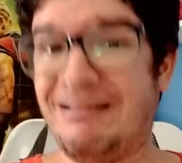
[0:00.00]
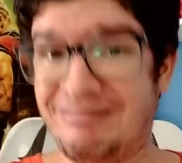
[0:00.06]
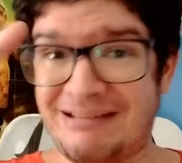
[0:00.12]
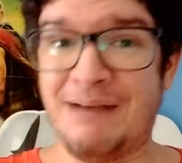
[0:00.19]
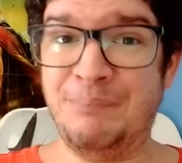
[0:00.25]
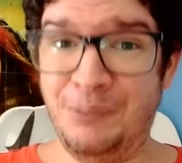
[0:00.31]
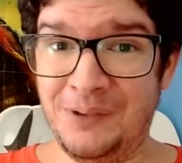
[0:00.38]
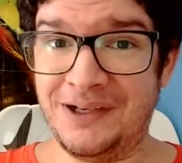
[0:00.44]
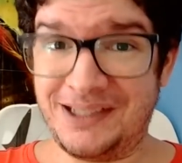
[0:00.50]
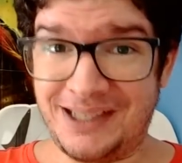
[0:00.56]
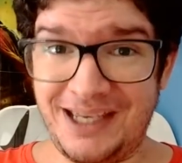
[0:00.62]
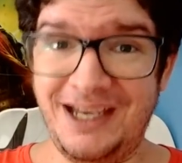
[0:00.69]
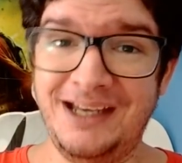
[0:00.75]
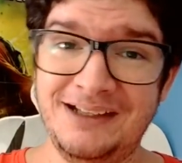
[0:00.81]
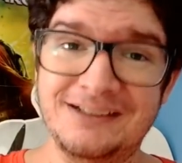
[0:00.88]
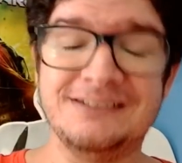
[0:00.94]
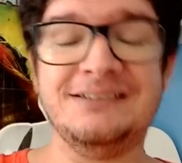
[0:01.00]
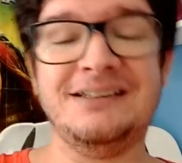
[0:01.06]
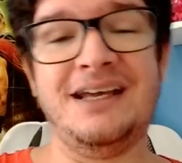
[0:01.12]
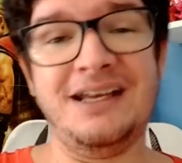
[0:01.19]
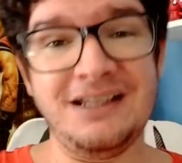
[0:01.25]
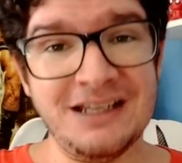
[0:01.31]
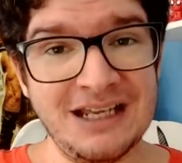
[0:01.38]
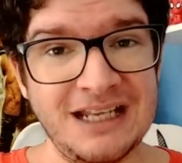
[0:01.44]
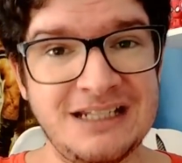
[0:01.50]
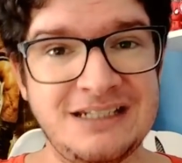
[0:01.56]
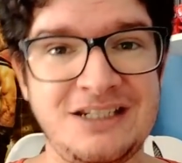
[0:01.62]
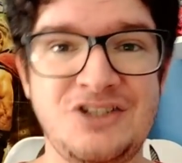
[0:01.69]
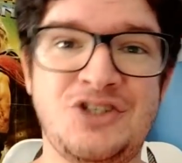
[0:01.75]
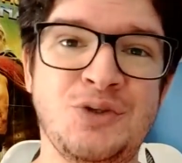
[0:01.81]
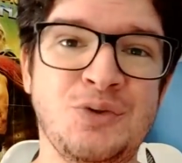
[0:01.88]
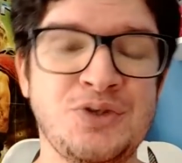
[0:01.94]
até porque, né,
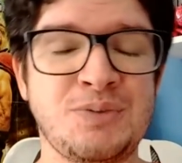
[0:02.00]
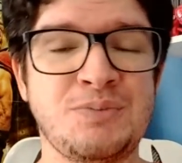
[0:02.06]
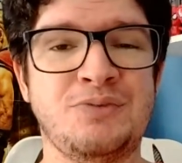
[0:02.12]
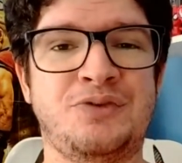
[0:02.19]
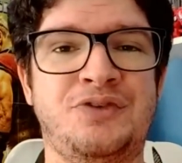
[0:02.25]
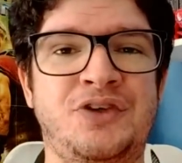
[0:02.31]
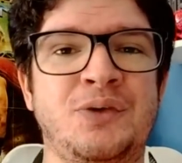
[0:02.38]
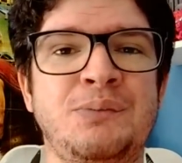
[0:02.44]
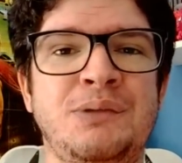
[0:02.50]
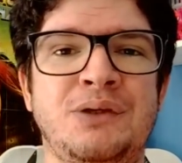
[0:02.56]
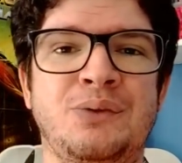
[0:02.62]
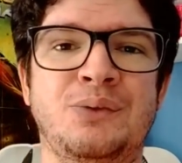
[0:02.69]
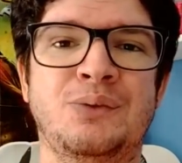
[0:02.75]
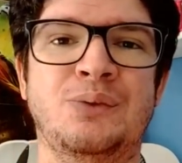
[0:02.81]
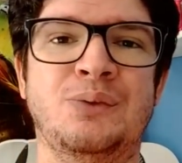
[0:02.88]
Neste último filme, o,